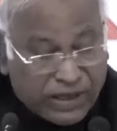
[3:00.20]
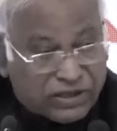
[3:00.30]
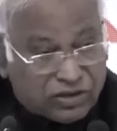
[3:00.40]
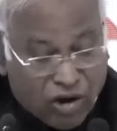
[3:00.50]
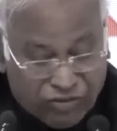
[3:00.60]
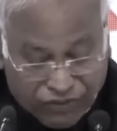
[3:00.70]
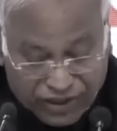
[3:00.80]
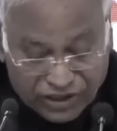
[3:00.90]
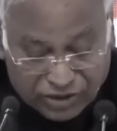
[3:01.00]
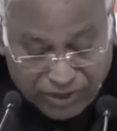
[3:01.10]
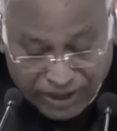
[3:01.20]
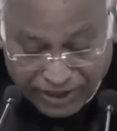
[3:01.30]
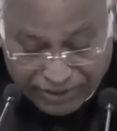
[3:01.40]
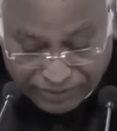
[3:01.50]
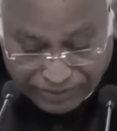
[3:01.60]
kinong yalam
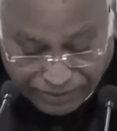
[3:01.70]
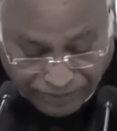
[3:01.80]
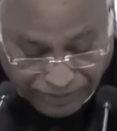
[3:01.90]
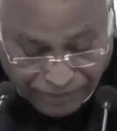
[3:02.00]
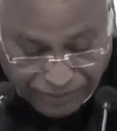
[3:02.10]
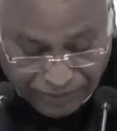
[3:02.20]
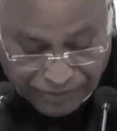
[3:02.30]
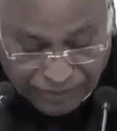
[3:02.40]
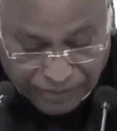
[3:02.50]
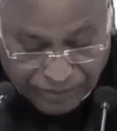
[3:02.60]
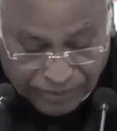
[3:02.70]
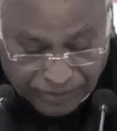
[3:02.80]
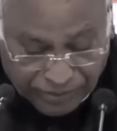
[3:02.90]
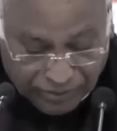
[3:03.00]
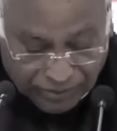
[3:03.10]
jong ka BJP
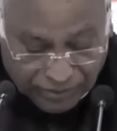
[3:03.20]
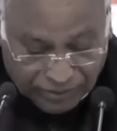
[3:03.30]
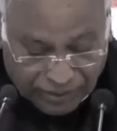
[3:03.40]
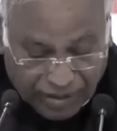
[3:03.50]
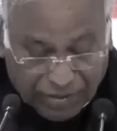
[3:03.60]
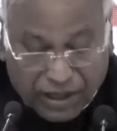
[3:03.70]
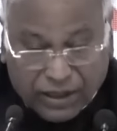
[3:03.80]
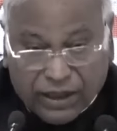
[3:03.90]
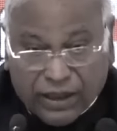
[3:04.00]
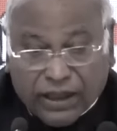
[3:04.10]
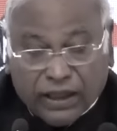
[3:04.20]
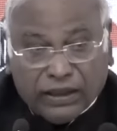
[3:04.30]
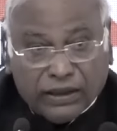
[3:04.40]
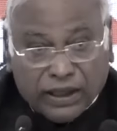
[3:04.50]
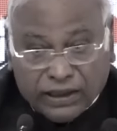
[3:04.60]
hamanipur
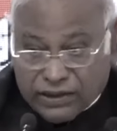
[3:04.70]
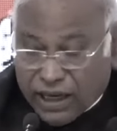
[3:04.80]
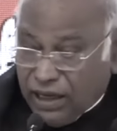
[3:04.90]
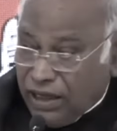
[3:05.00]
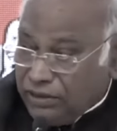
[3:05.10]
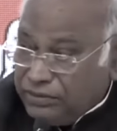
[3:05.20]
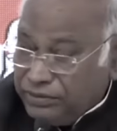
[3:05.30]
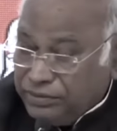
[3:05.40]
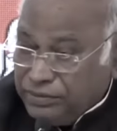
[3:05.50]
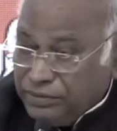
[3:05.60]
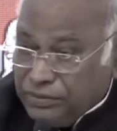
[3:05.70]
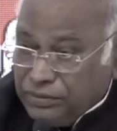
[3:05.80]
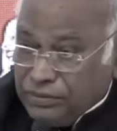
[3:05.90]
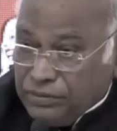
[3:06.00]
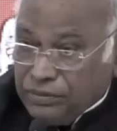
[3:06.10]
kilawan
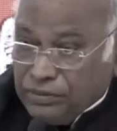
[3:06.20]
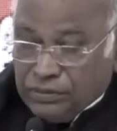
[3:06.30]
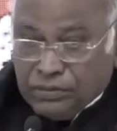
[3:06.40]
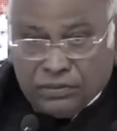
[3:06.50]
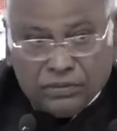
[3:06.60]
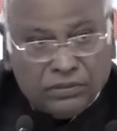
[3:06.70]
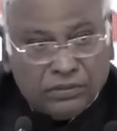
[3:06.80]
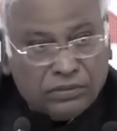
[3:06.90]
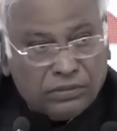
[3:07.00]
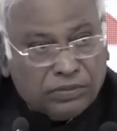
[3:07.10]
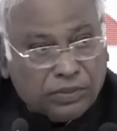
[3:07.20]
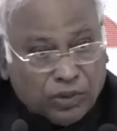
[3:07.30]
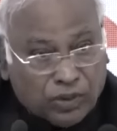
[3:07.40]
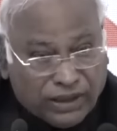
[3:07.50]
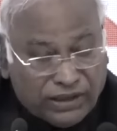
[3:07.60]
penyesno yelade
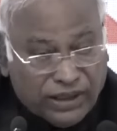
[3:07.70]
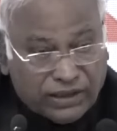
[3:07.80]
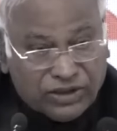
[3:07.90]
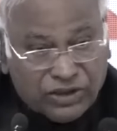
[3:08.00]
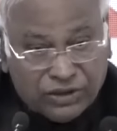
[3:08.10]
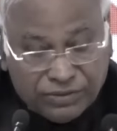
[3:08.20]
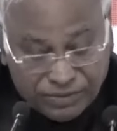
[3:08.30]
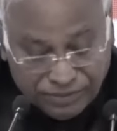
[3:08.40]
bat ka party